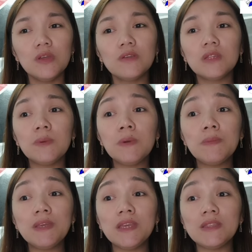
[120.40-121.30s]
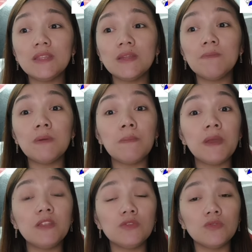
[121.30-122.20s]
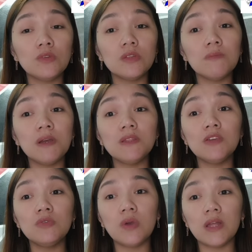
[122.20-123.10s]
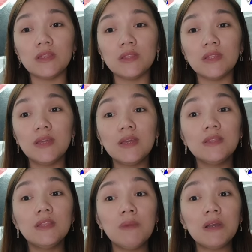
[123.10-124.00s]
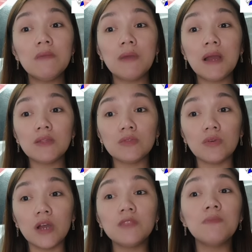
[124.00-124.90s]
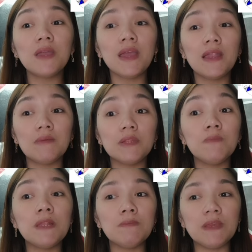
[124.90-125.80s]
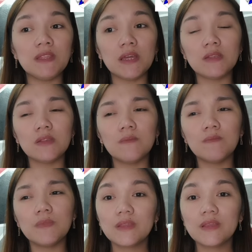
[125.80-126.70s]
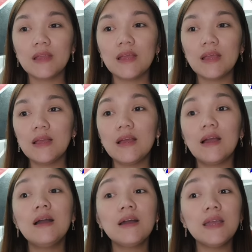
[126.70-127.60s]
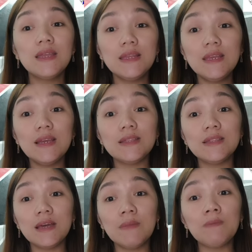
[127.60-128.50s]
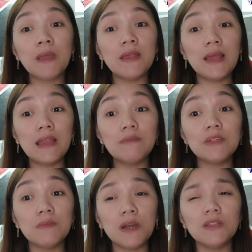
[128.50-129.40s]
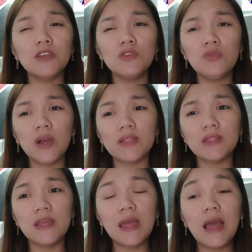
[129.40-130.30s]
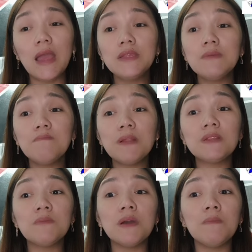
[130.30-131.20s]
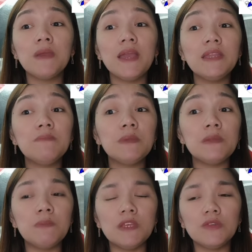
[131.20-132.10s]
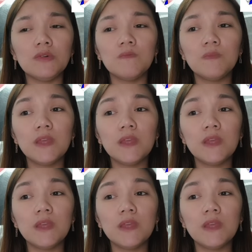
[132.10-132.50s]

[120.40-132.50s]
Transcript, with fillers: sa pamamagitan ng pagpapahintulot sa mga dayuhan na manghimasok at nakialam sa Pilipinas. Ang kahiligan na magpailalim sa mga dayuhan ay sampal sa mga bayaning Pilipino